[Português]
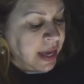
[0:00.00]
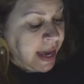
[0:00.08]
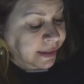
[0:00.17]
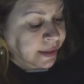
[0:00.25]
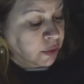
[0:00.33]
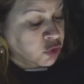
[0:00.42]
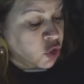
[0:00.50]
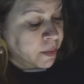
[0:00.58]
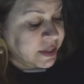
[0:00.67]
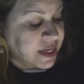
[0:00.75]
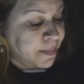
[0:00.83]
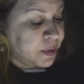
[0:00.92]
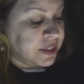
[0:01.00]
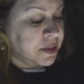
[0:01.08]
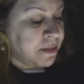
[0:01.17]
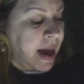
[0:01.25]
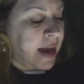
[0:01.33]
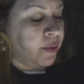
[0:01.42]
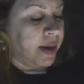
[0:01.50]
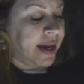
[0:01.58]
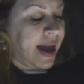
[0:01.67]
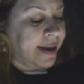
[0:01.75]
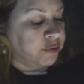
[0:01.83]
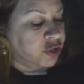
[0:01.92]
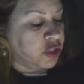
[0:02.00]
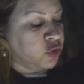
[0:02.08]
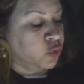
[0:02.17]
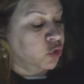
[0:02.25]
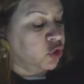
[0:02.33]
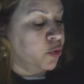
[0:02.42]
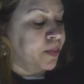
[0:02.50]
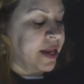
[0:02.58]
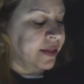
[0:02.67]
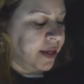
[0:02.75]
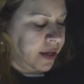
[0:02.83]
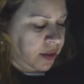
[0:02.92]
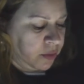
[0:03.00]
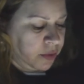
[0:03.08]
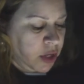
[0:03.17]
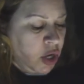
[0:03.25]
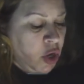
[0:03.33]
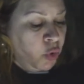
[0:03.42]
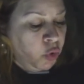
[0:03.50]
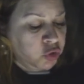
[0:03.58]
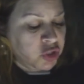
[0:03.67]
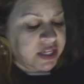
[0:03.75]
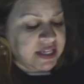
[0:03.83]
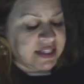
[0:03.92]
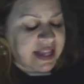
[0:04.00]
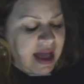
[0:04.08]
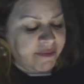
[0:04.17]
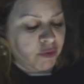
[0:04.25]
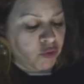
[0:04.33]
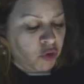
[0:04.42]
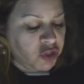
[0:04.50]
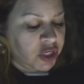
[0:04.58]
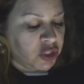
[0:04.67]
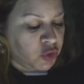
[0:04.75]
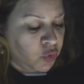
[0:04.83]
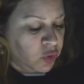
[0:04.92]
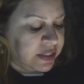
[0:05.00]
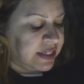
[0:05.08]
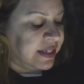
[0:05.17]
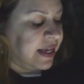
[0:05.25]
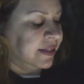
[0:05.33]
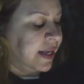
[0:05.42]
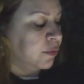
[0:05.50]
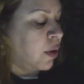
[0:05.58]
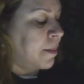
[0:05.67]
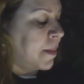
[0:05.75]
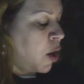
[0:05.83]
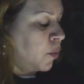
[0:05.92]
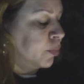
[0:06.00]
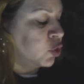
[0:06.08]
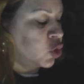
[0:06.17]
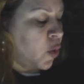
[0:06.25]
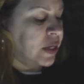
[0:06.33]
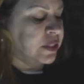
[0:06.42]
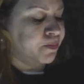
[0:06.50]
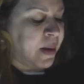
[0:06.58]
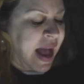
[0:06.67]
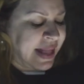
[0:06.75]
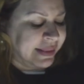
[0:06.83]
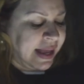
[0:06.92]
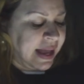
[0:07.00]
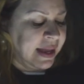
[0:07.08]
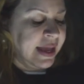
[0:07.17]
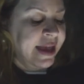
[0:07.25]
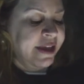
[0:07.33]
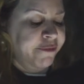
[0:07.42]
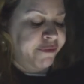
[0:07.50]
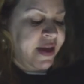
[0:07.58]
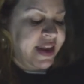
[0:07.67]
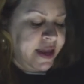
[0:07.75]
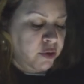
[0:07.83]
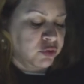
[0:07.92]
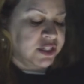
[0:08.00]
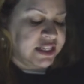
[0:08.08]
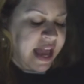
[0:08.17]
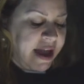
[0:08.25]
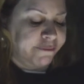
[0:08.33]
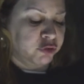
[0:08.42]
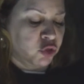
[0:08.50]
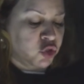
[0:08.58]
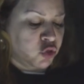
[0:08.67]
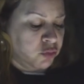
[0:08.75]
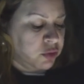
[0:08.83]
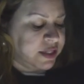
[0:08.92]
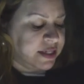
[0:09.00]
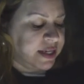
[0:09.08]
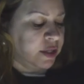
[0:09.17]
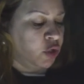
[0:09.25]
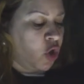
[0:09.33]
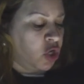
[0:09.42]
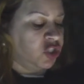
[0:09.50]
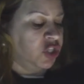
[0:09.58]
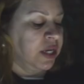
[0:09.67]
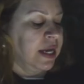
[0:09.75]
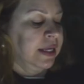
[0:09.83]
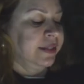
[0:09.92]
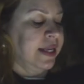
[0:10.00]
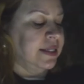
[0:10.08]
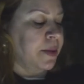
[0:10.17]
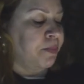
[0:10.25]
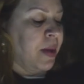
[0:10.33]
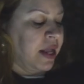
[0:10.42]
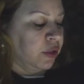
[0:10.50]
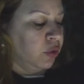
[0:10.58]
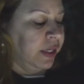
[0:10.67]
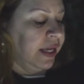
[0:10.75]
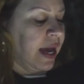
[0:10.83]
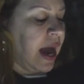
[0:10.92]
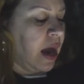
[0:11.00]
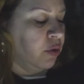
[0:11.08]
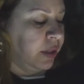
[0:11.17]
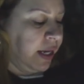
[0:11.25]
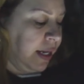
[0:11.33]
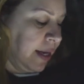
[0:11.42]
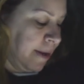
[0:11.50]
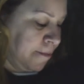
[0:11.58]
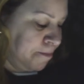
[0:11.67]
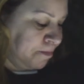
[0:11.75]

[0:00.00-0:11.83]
Então os homens se aproximaram, agarraram Jesus e o prenderam. Um dos que estavam com Jesus, estendendo a mão, puxou a espada e feriu o servo do sumo sacerdote, decepando-lhe a orelha.